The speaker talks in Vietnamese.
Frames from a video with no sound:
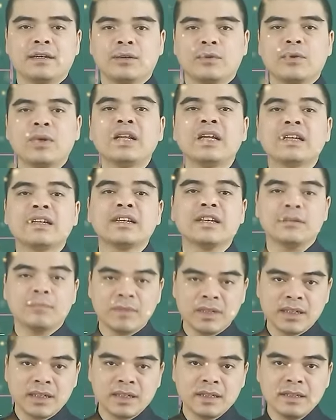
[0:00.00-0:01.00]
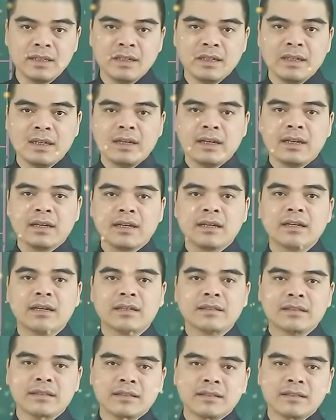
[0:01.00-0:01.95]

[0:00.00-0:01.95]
quan hệ khiển mới ờ,